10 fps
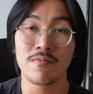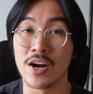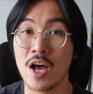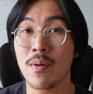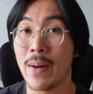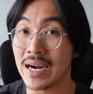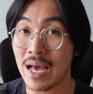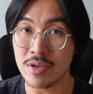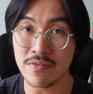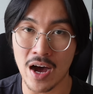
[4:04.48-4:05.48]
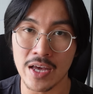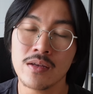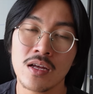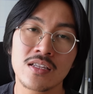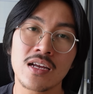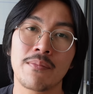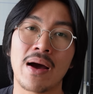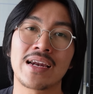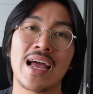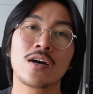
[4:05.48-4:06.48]
Và nếu mà bạn làm như vậy, tức là
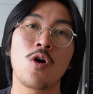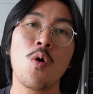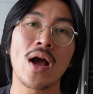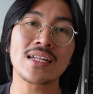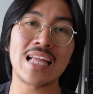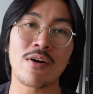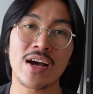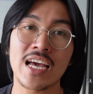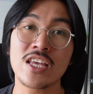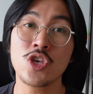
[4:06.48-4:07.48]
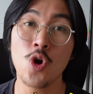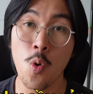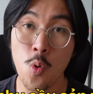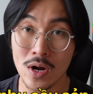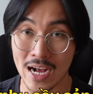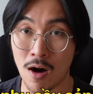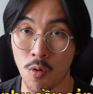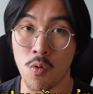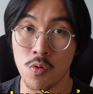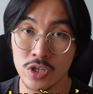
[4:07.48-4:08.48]
bạn đang cố gắng tạo ra cái nhu
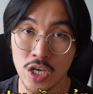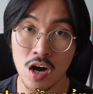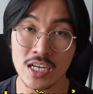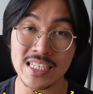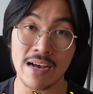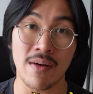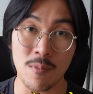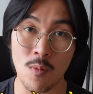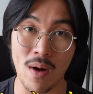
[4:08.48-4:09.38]
cầu cho cái sản phẩm của